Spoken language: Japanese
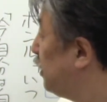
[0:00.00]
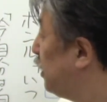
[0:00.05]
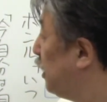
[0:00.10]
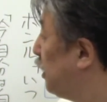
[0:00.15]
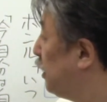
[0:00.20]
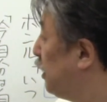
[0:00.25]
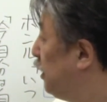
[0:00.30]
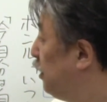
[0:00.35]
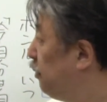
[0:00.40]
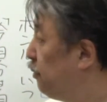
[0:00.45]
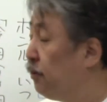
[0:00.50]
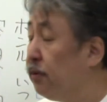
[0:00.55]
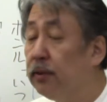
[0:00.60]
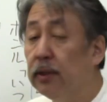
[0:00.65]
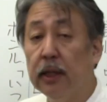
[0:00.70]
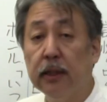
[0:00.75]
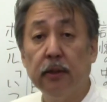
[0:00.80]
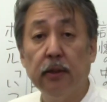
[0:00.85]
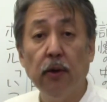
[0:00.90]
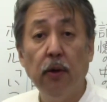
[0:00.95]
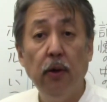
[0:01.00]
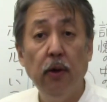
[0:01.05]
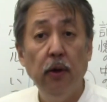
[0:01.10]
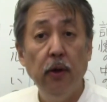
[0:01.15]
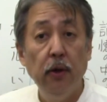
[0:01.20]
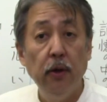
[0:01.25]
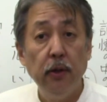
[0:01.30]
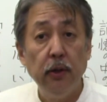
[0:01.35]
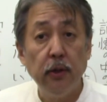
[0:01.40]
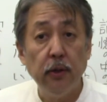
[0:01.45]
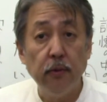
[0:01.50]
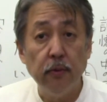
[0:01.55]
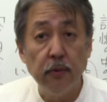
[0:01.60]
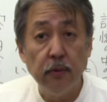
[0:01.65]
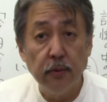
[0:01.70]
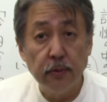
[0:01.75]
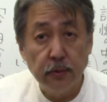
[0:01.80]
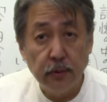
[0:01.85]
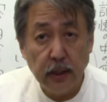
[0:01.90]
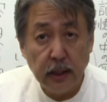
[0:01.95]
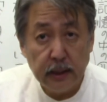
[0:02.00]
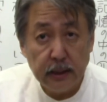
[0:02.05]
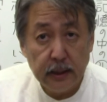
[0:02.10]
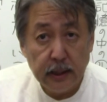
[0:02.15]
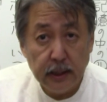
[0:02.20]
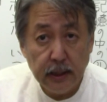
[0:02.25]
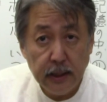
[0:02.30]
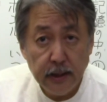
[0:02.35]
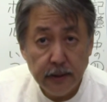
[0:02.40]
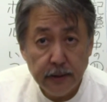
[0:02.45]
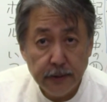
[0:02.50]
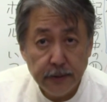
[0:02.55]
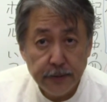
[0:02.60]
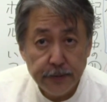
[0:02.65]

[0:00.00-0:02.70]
できるのだということなんだね。